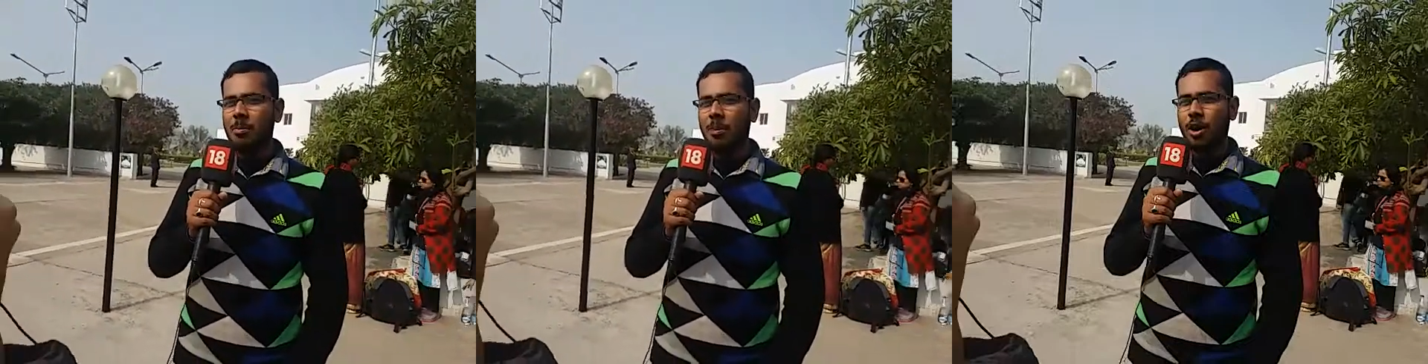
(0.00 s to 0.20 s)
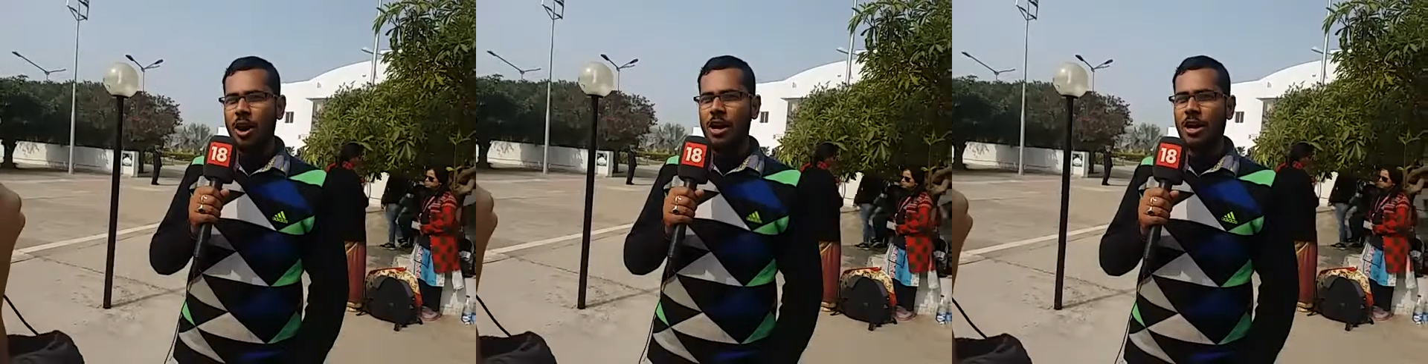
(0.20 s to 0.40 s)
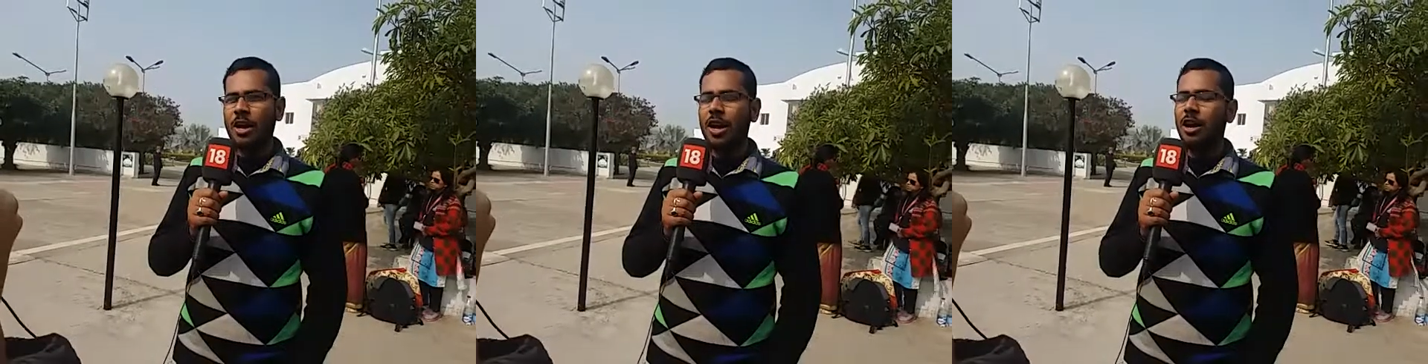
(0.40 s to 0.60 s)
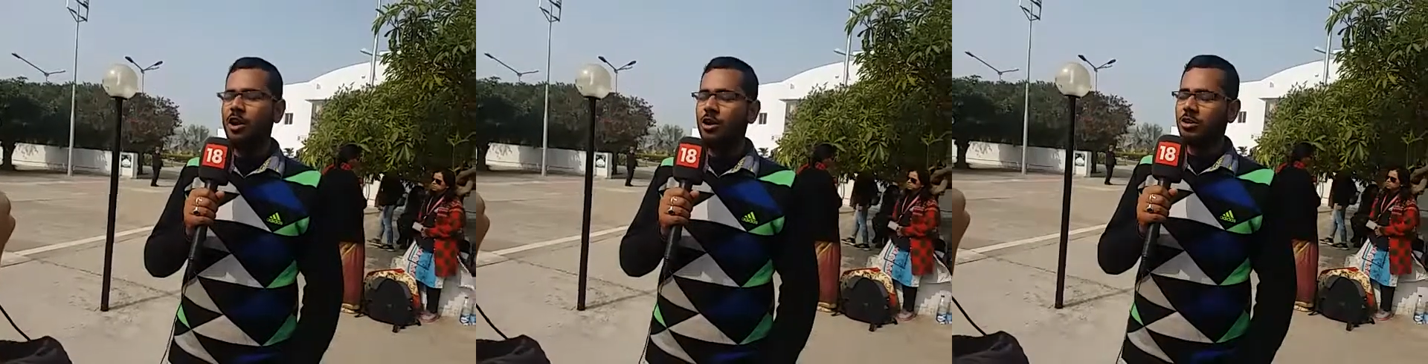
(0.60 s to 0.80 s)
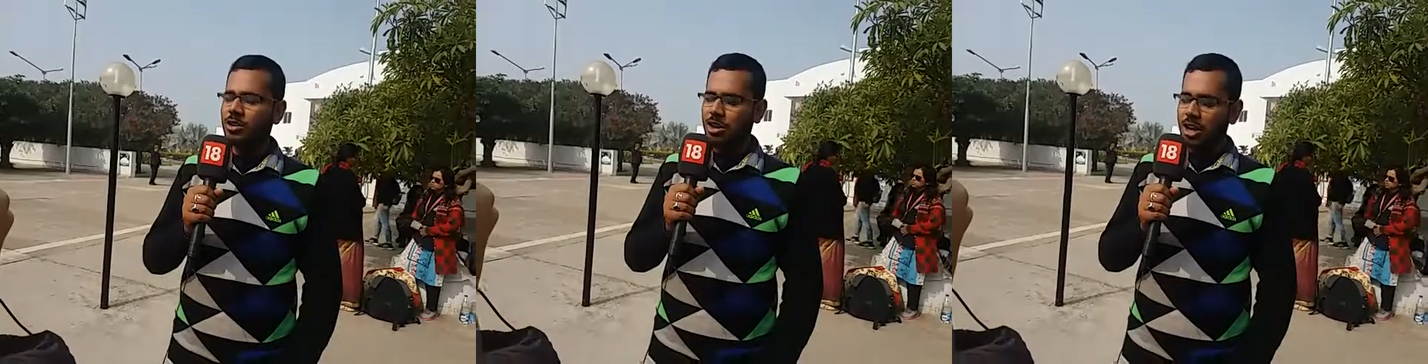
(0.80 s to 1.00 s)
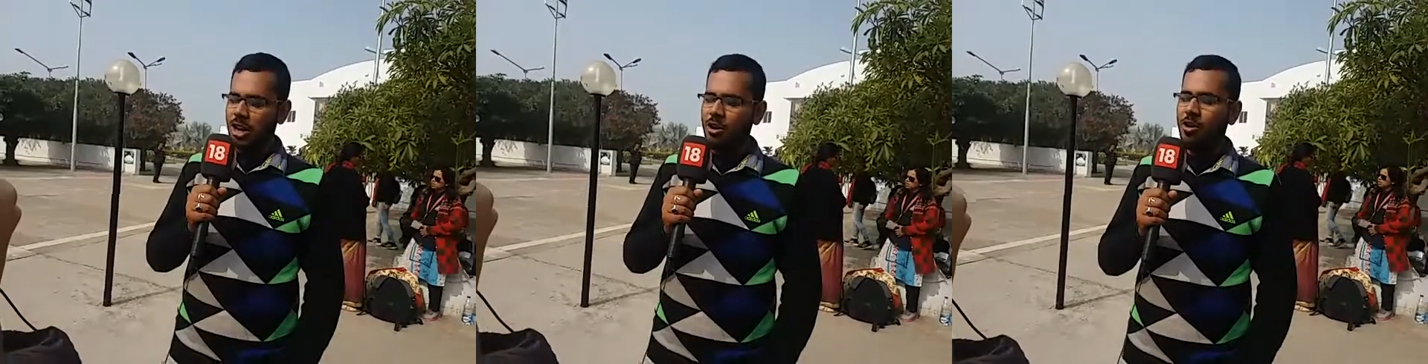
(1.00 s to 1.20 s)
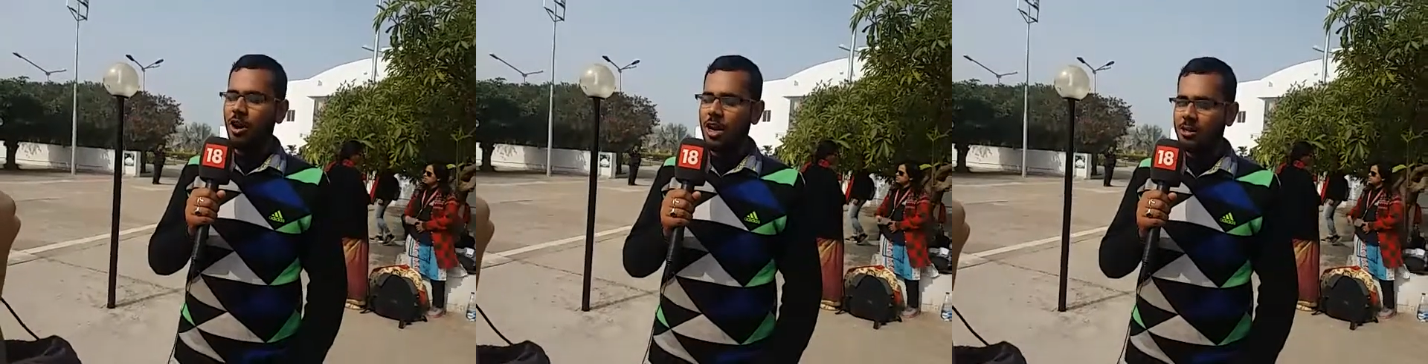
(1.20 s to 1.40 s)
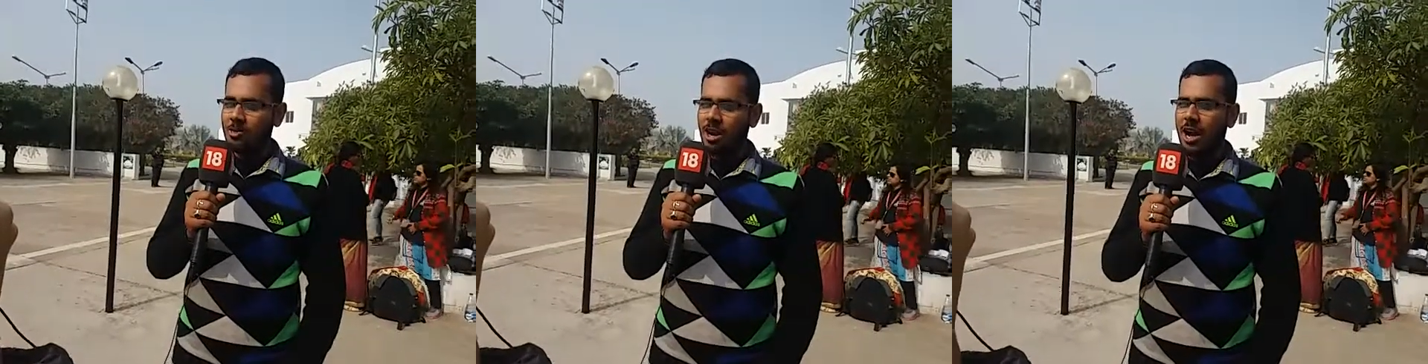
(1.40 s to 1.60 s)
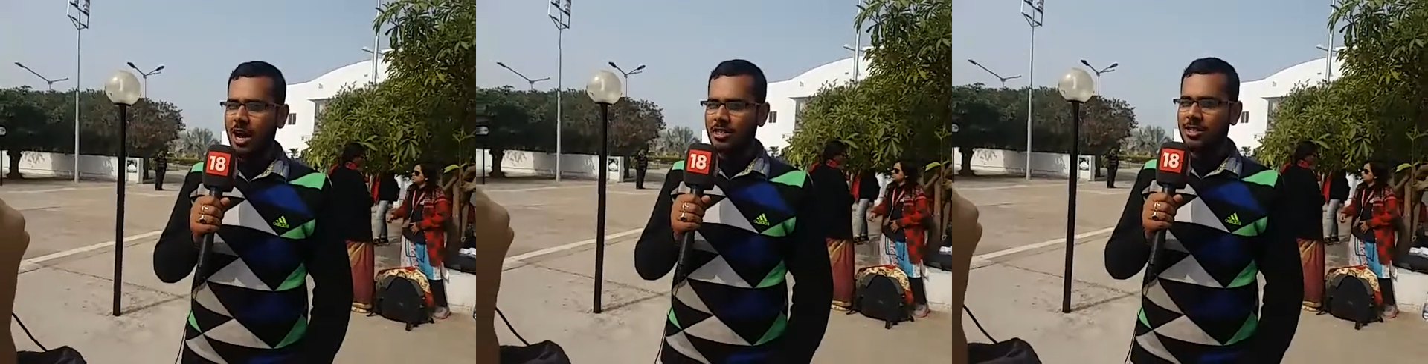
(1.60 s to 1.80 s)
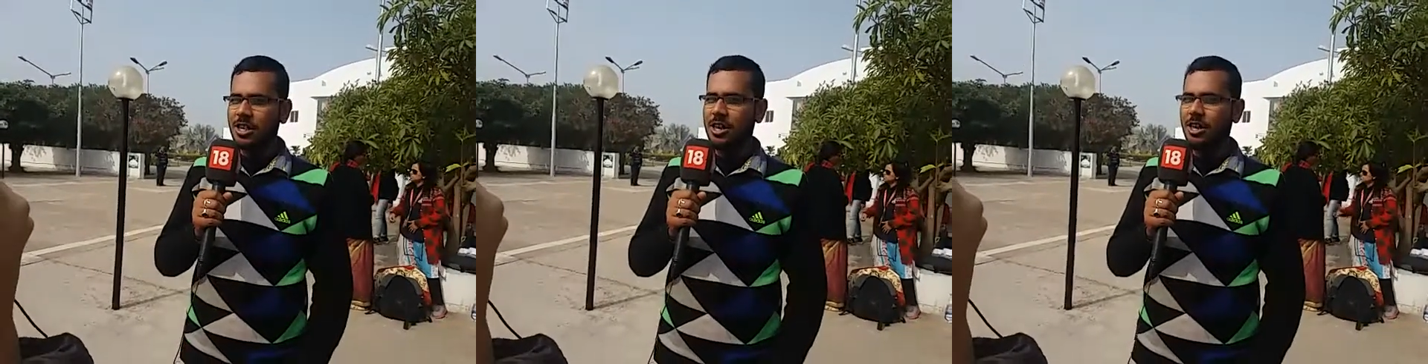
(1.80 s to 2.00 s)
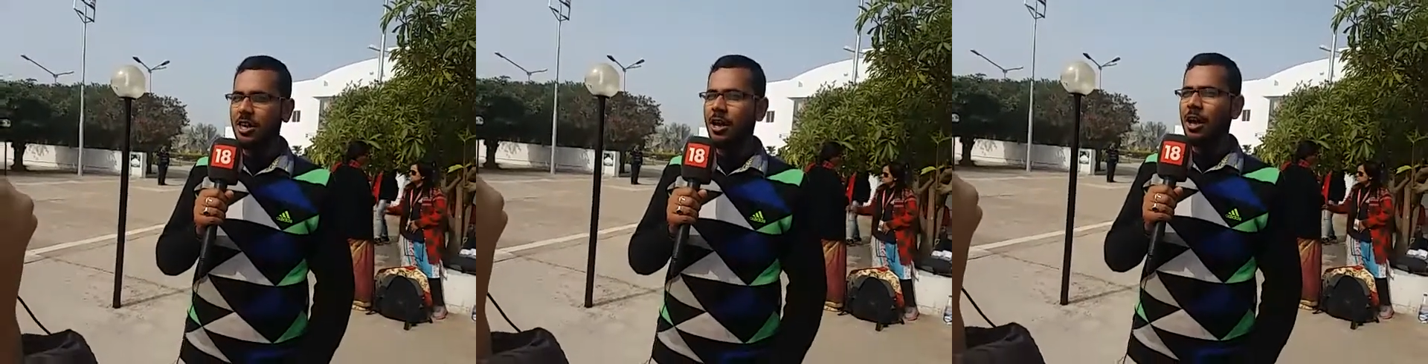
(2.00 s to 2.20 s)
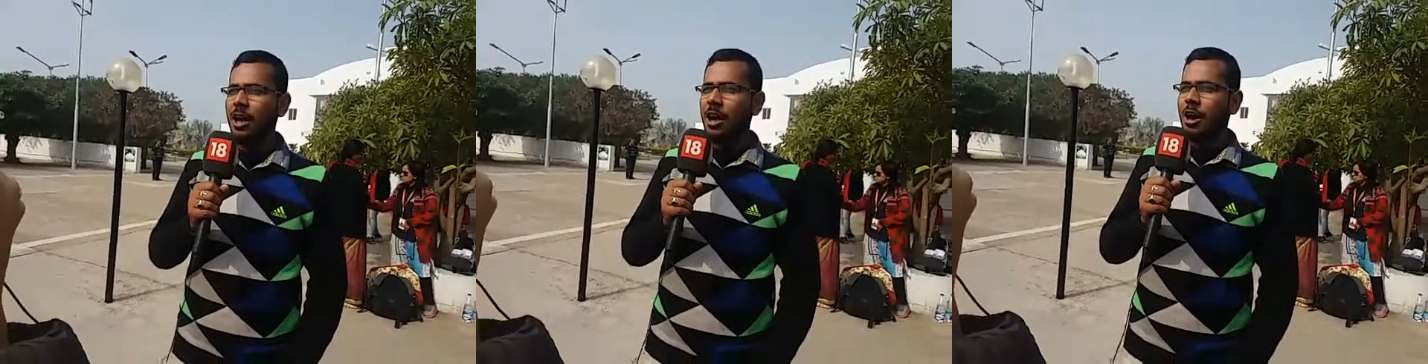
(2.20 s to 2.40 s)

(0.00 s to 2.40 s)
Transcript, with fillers: पॉलिटेक्निक और इंजीनियरिंग कॉलेज में खास करके